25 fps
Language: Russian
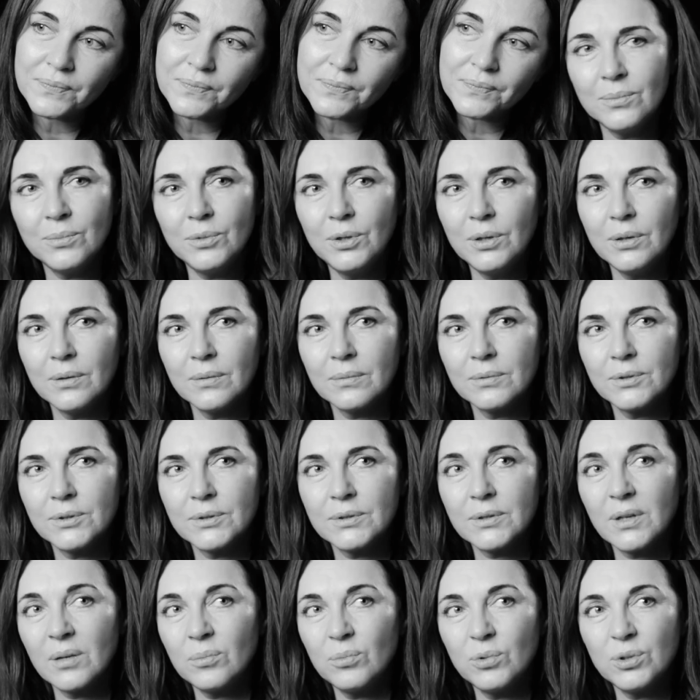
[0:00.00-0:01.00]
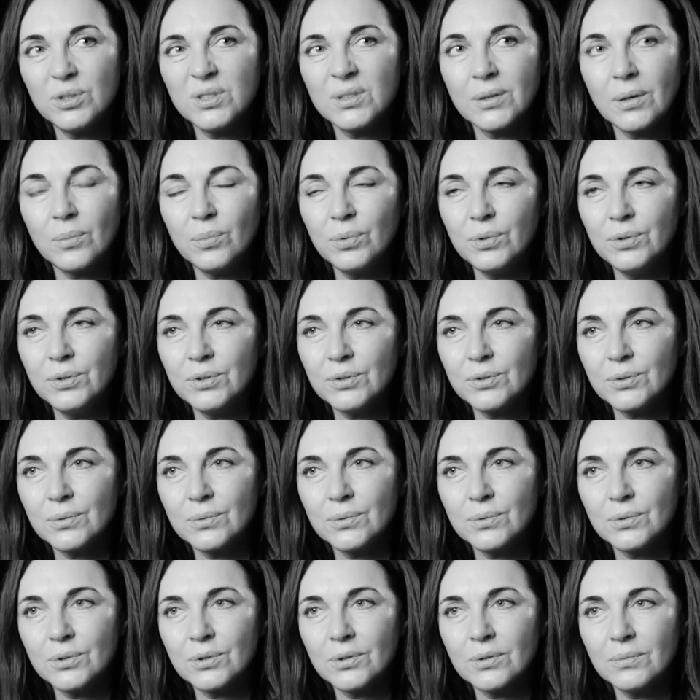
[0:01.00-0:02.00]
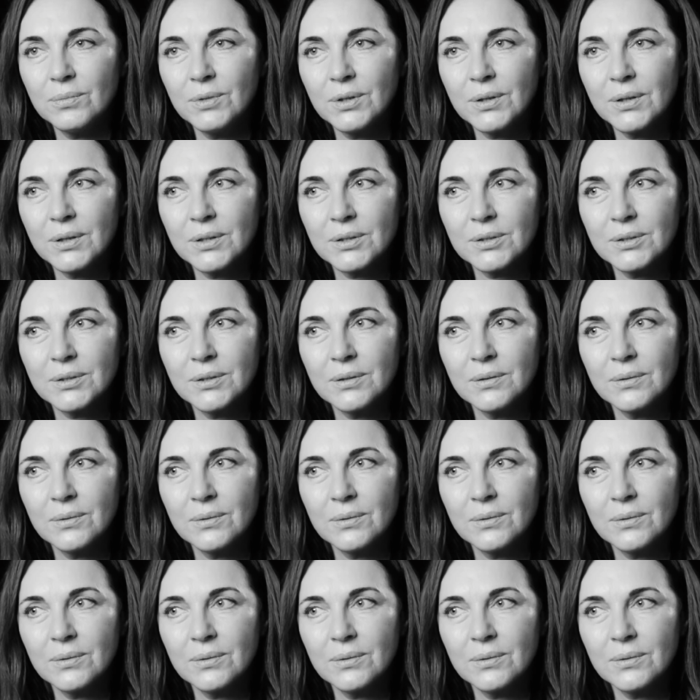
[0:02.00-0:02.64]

Мне самой собой не скучно, мне кажется,